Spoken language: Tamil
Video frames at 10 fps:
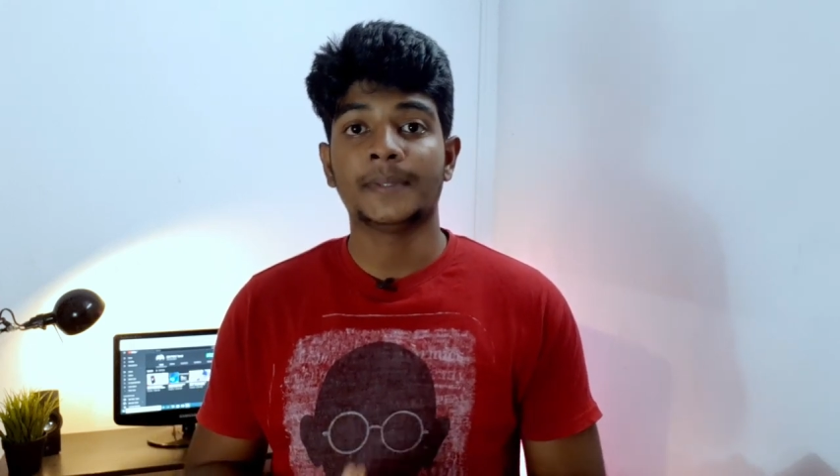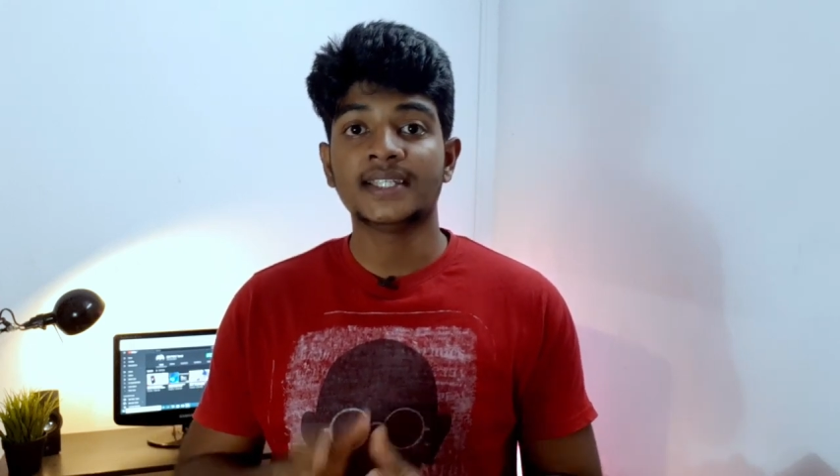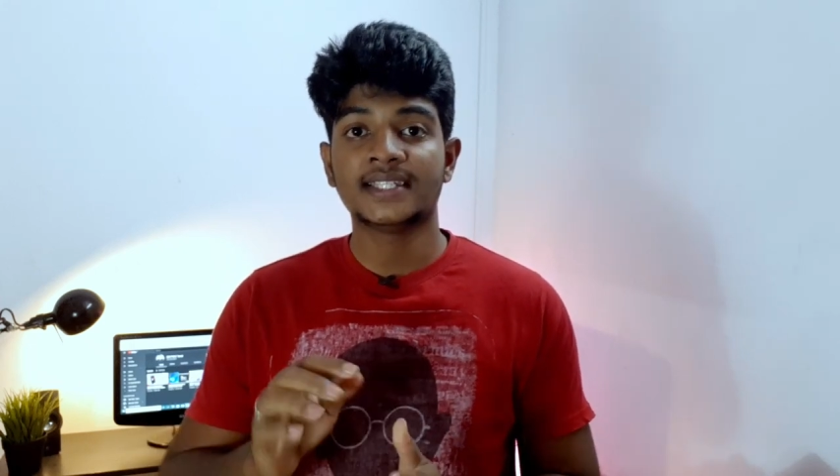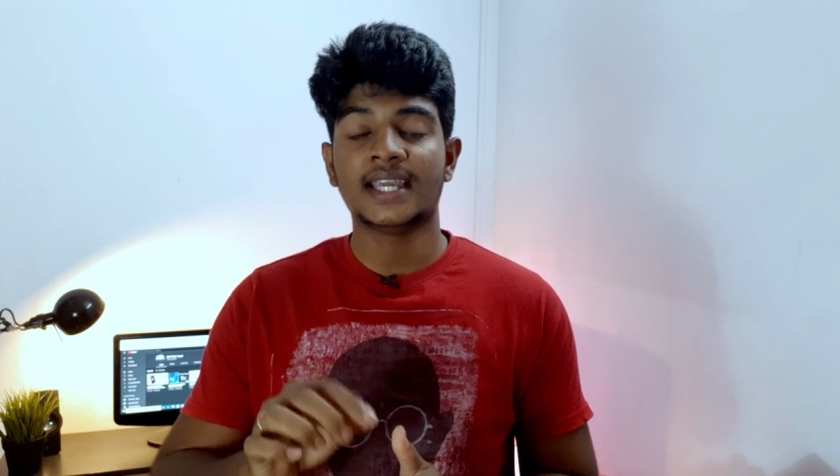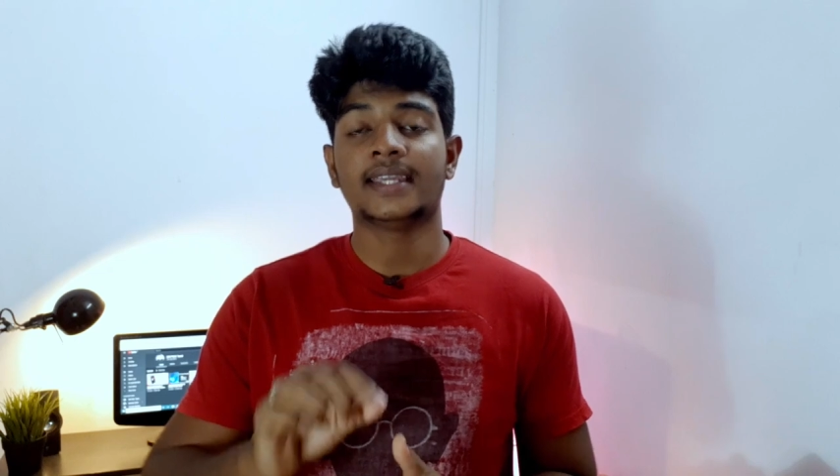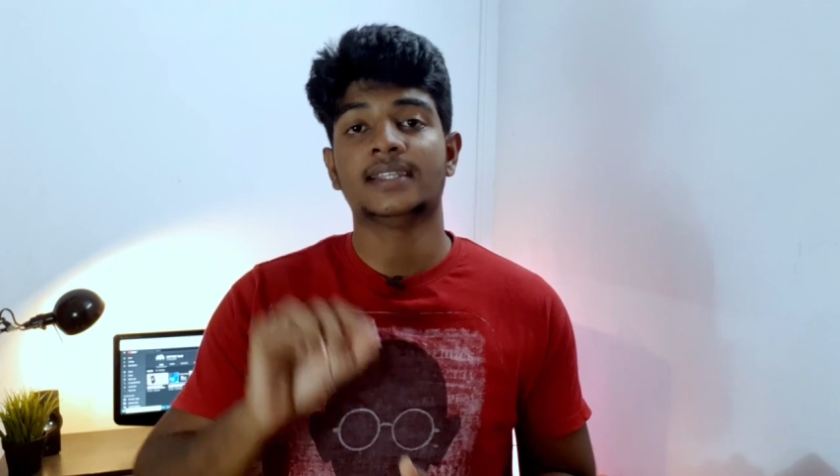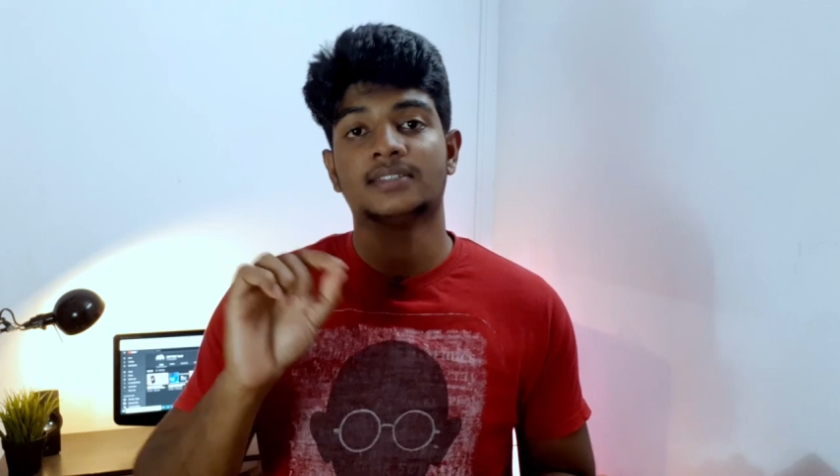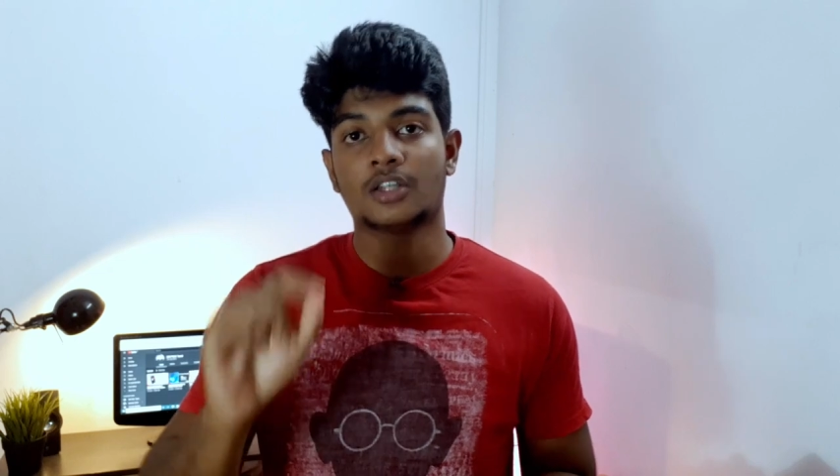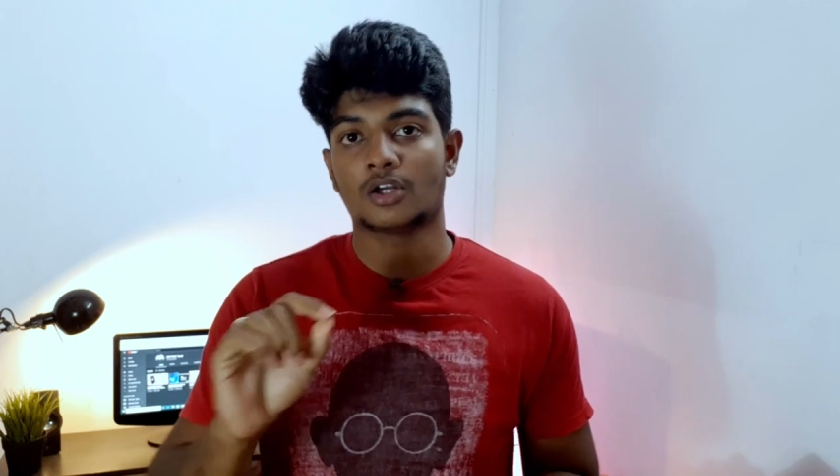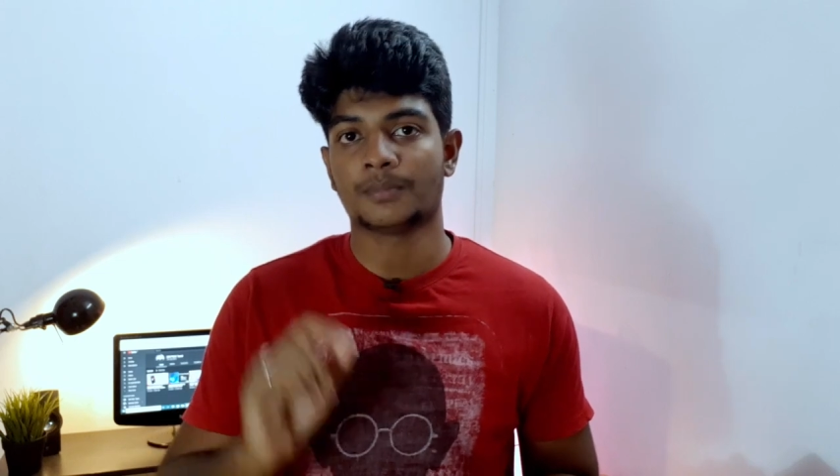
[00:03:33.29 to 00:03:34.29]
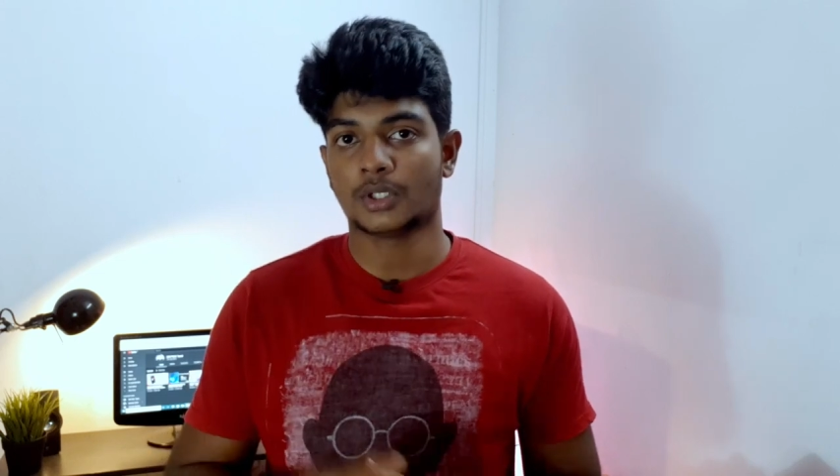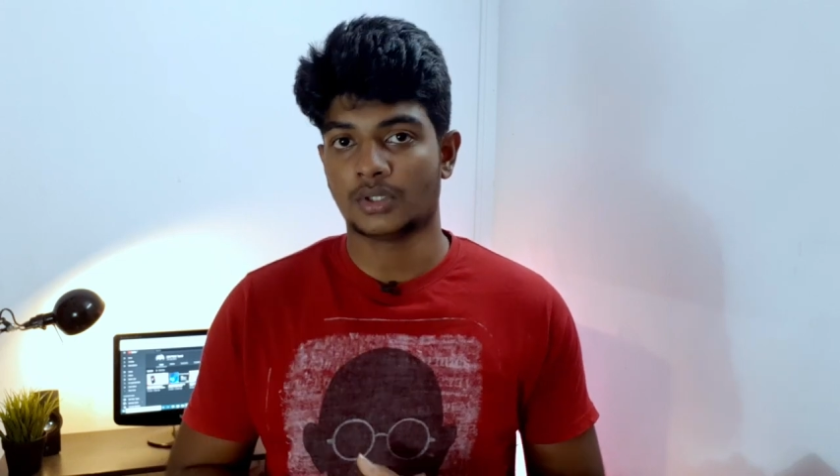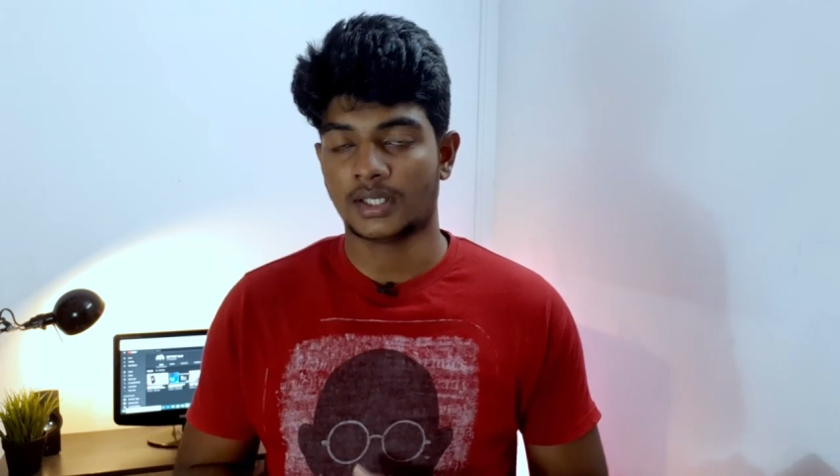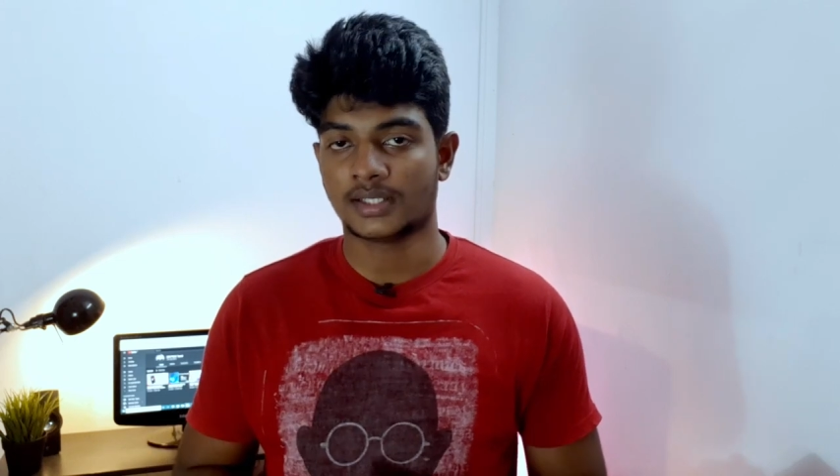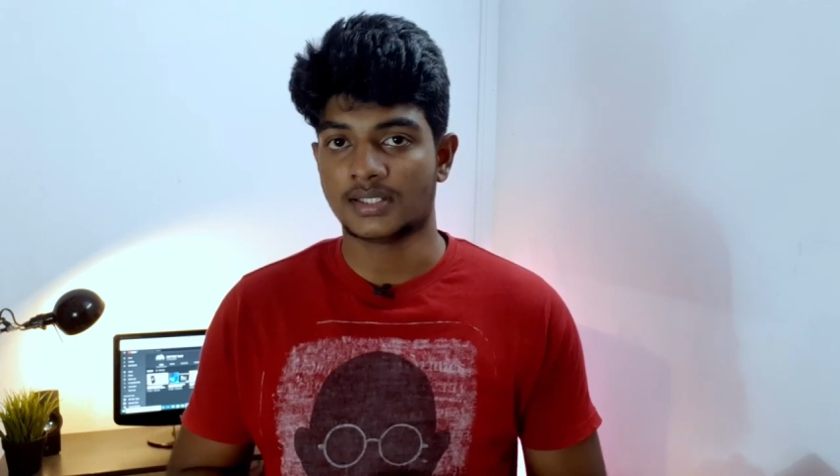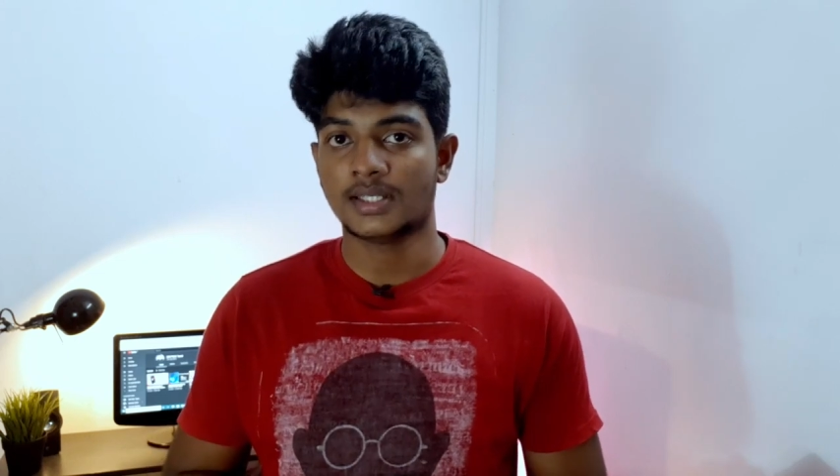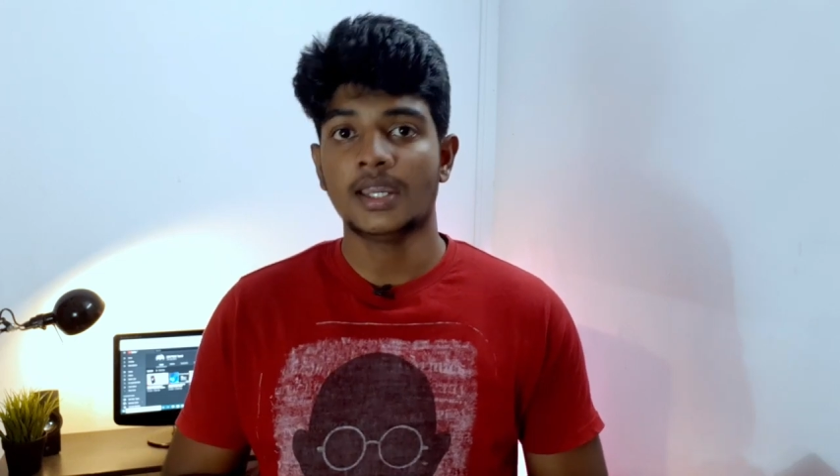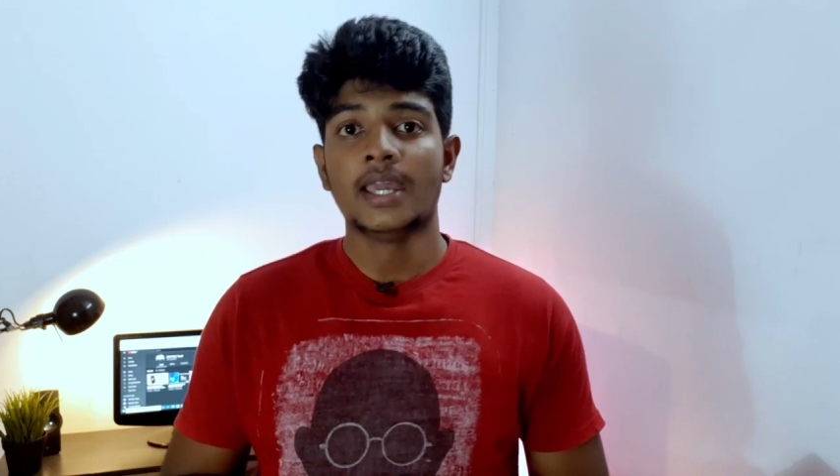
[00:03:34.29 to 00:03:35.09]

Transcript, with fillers: பிசிஐ ஸ்லாட் e மட்டும் தான் இருந்துச்சு